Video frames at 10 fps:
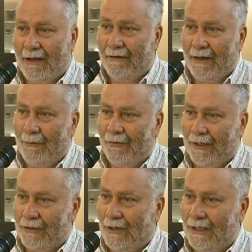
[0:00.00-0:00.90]
che avevamo
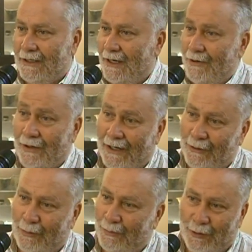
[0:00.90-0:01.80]
fatto l'altro anno era
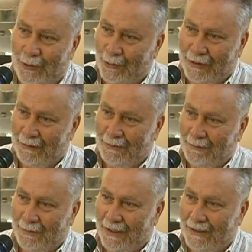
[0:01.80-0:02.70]
troppo ghiotta
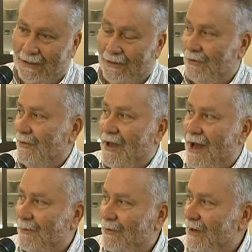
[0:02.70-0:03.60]
per perderlo,
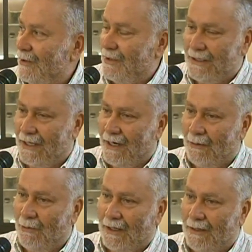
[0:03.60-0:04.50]
dovevamo valorizzare
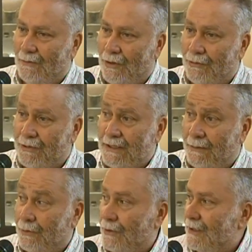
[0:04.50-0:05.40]
in qualche modo
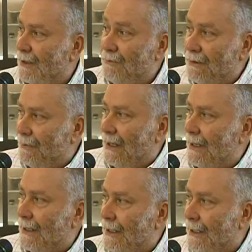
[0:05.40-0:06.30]
questa porta, mi
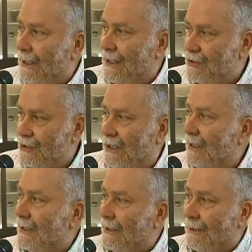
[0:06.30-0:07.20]
pare che la
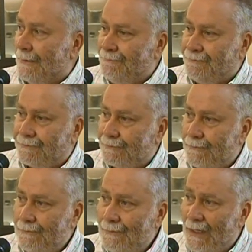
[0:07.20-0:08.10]
scelta
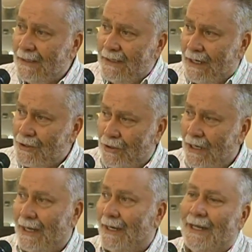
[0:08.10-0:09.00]
di
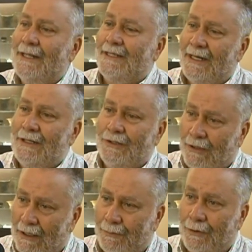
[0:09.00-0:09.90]
ragionare del senso
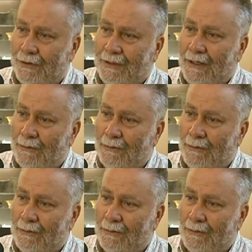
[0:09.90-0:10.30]
della porta nel